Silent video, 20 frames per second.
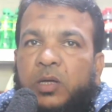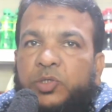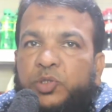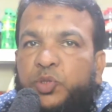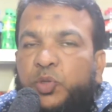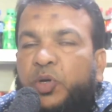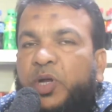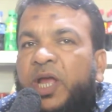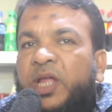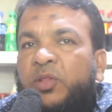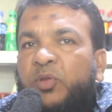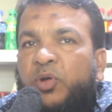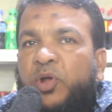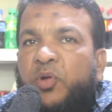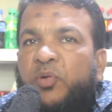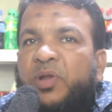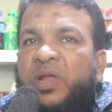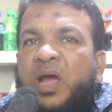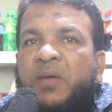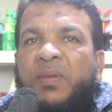সুখে
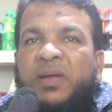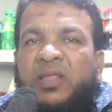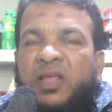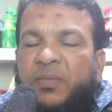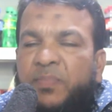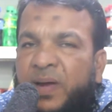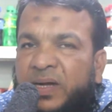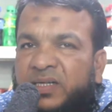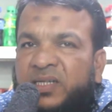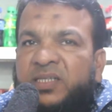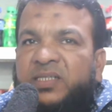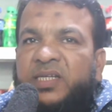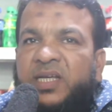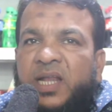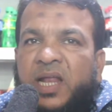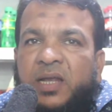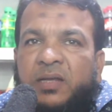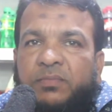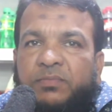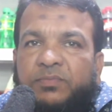দুঃখে উনি আমাদের পাশে
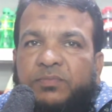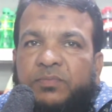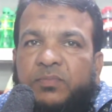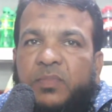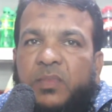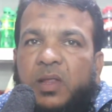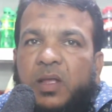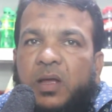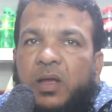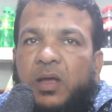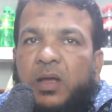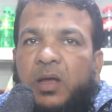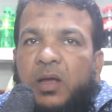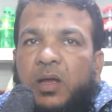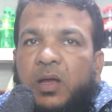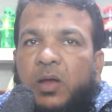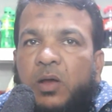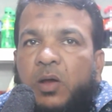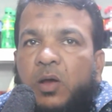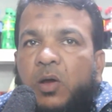ছিলেন
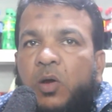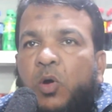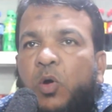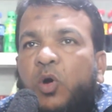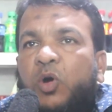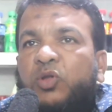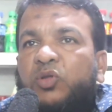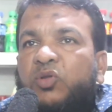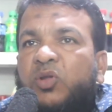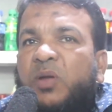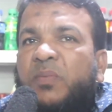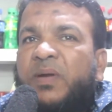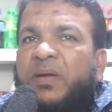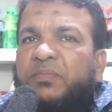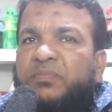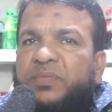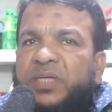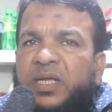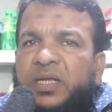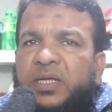অত্র
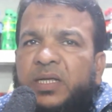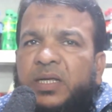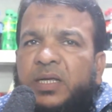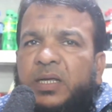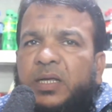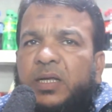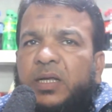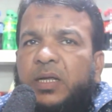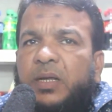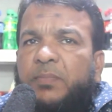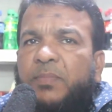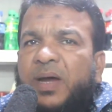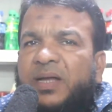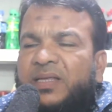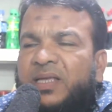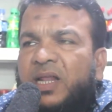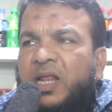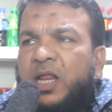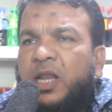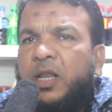ব্যবসায়ী
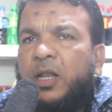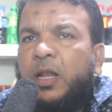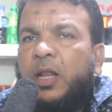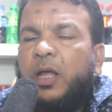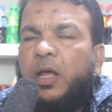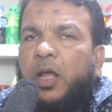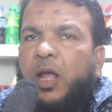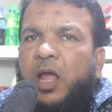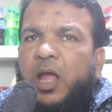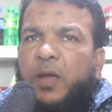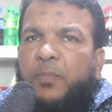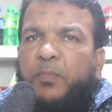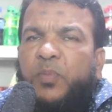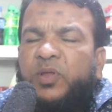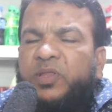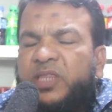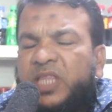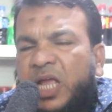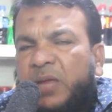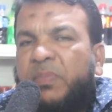বাজারের
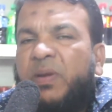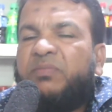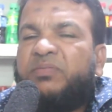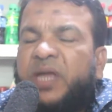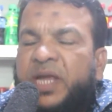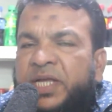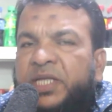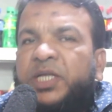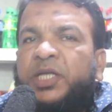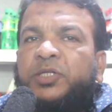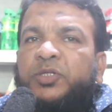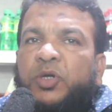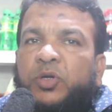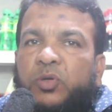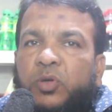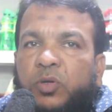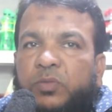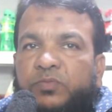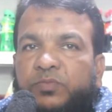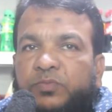প্রত্যেক ব্যবসায়ীদের জন্য